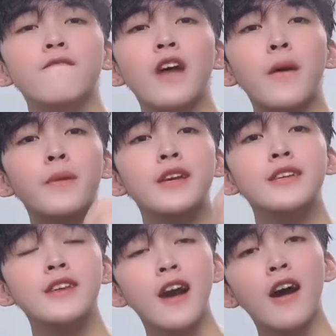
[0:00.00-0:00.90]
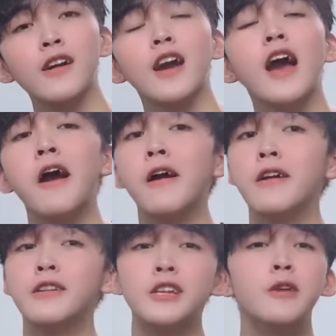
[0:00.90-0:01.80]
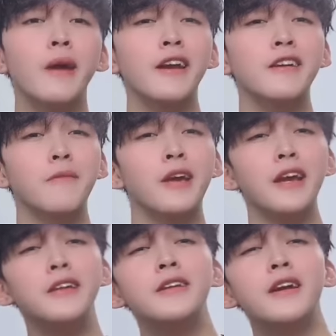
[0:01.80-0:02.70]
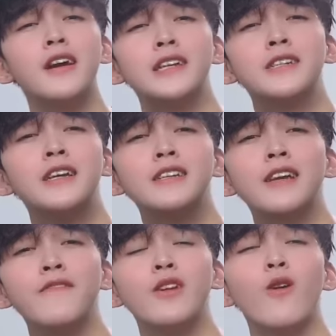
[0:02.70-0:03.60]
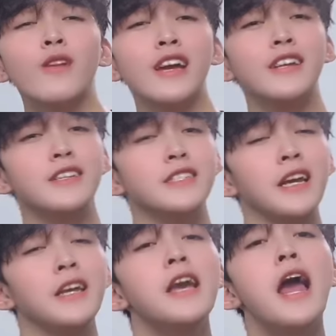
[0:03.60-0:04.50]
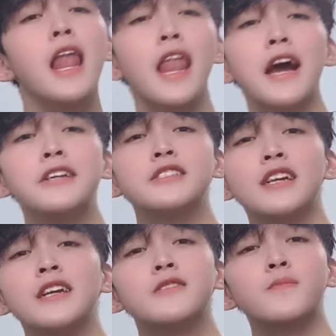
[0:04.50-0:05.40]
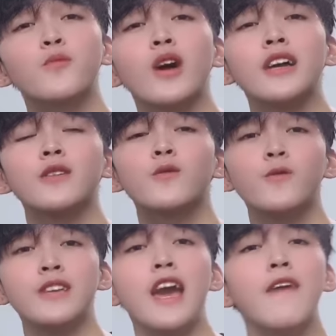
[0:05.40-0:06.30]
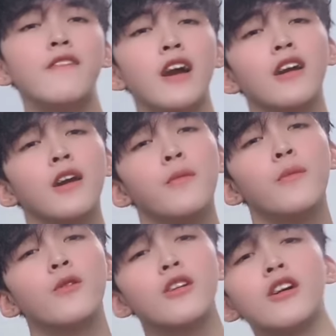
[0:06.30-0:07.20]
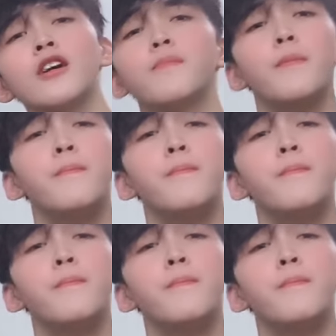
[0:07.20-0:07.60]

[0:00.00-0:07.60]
và bây giờ nếu bạn cảm thấy thích cái video này thì hãy like share subscribe cho tôi nha và cảm ơn mọi người bye